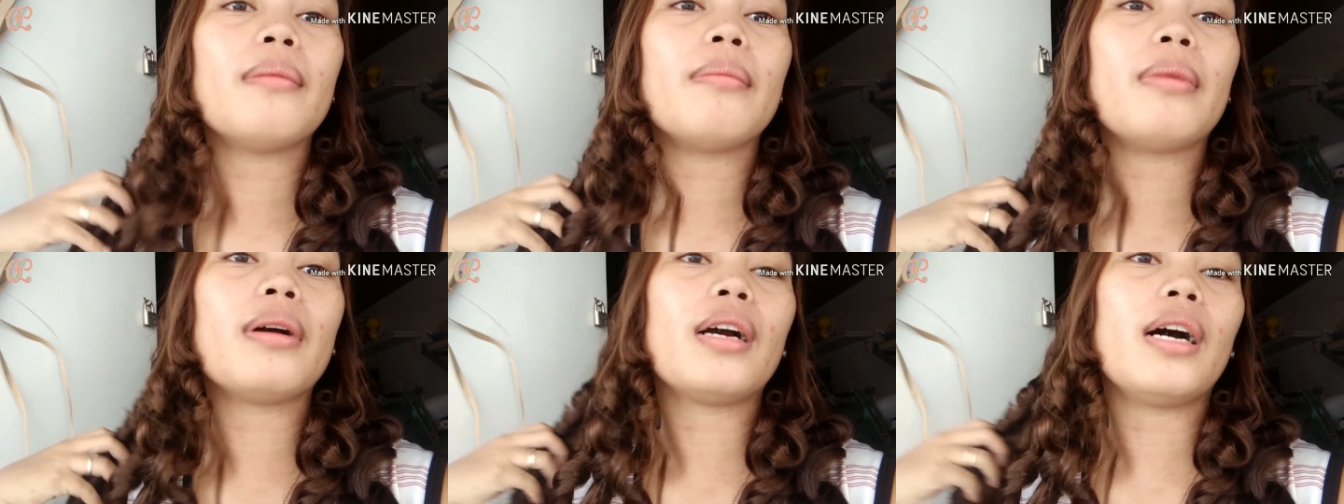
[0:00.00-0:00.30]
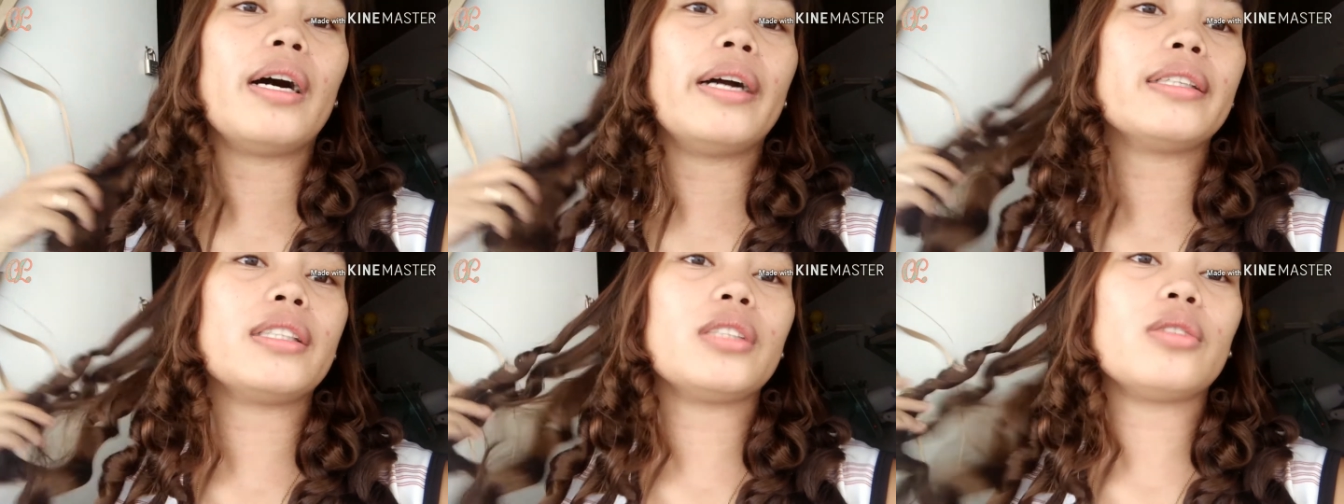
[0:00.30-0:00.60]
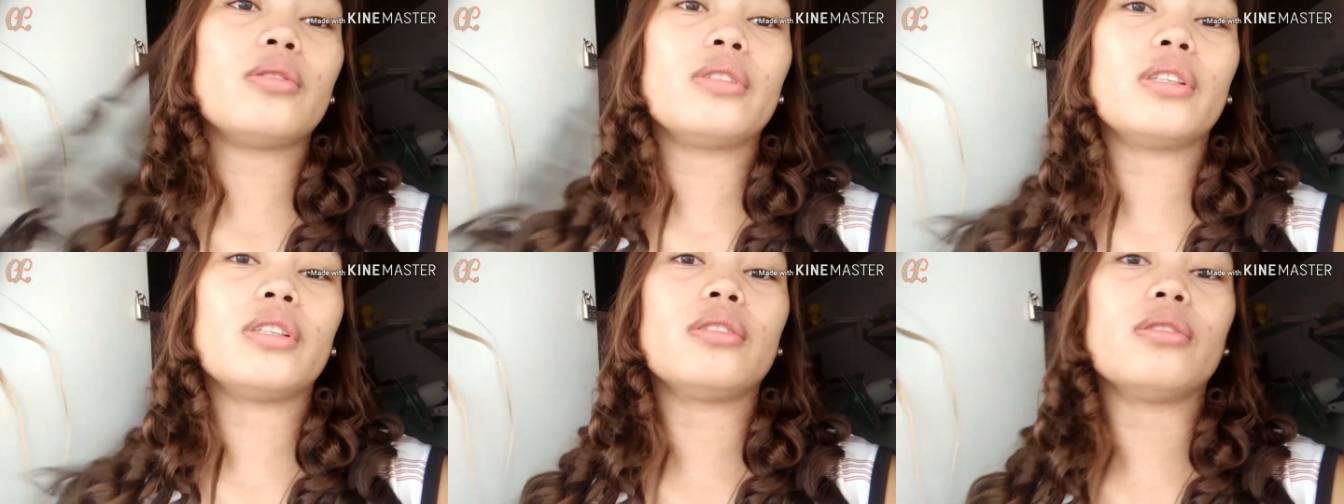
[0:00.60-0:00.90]
Pag-aarte
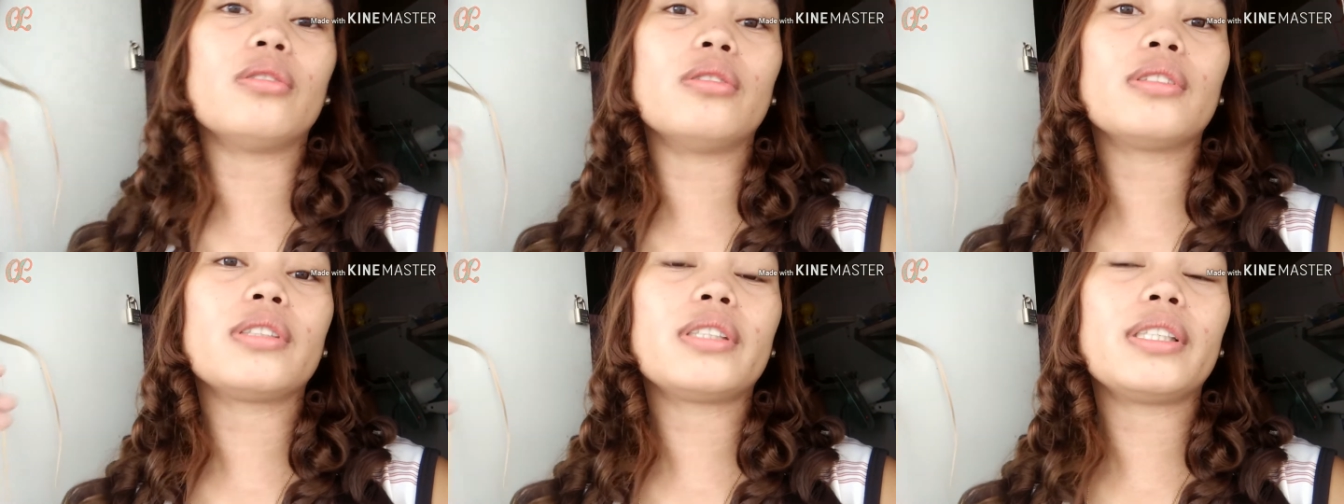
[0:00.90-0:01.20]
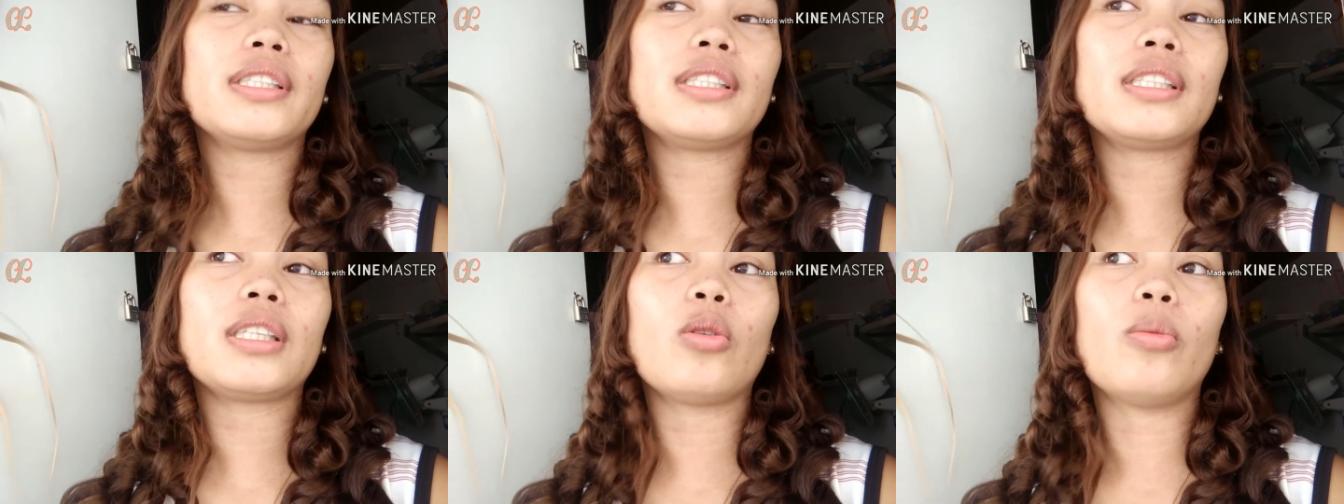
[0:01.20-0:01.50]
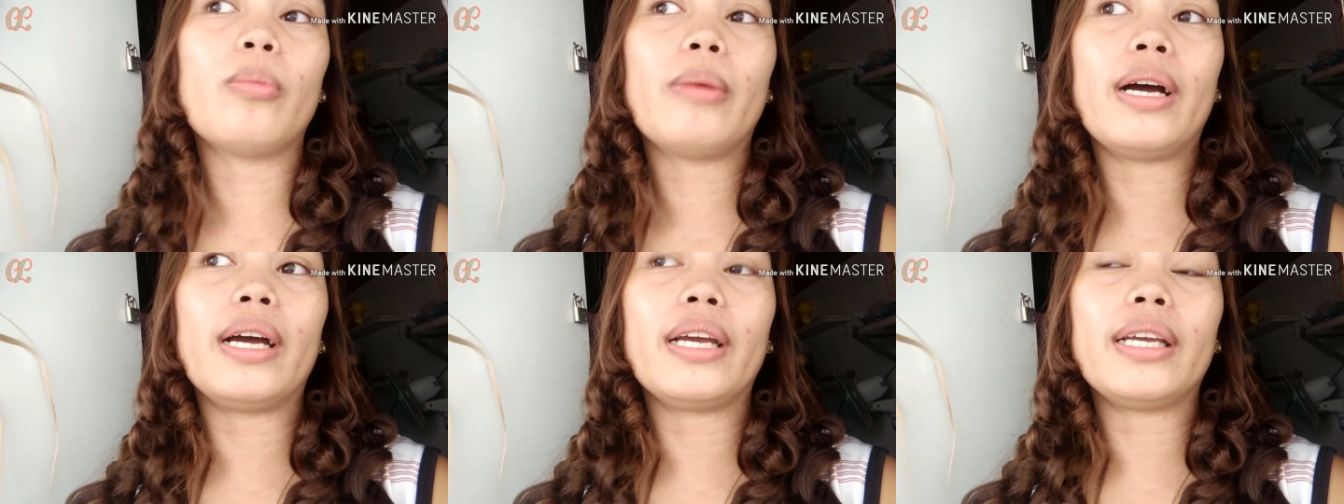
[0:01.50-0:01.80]
ko ngayon kasi sa
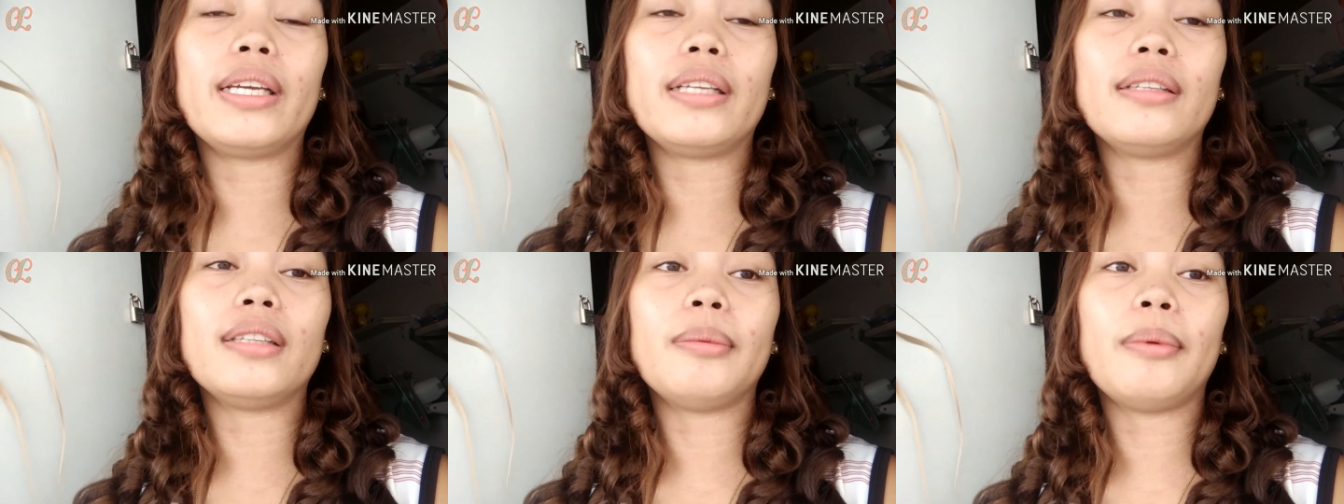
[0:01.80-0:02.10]
kumain.